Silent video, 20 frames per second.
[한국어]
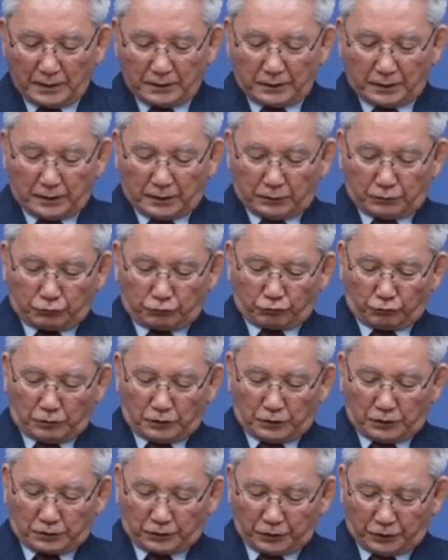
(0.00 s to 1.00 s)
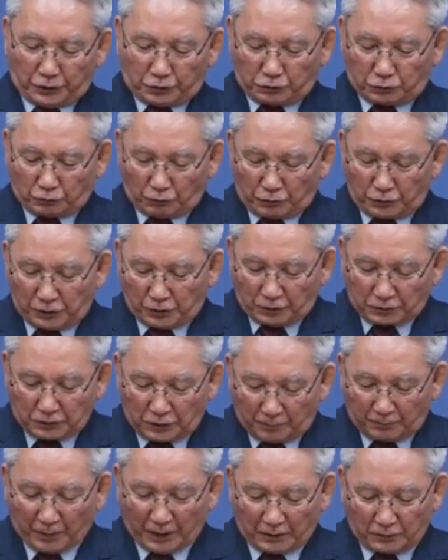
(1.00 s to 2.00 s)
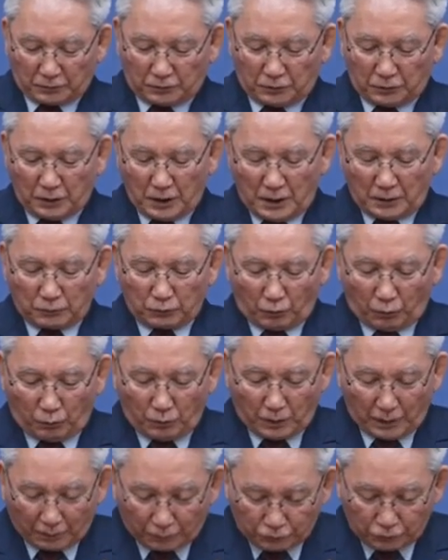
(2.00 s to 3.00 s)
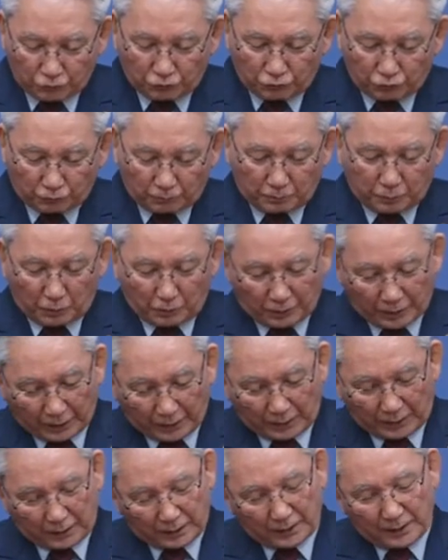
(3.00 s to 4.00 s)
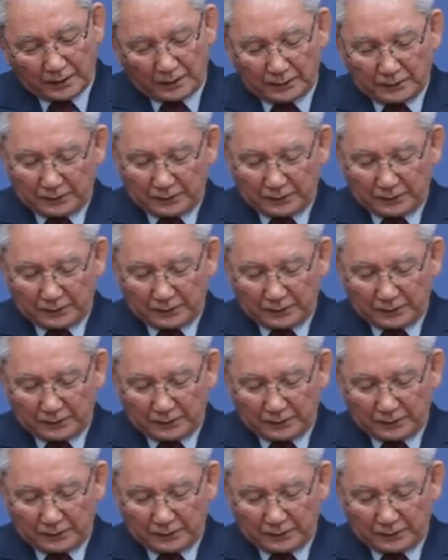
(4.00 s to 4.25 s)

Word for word: 예수를 그리스도로 영접하는 놀라운 축복의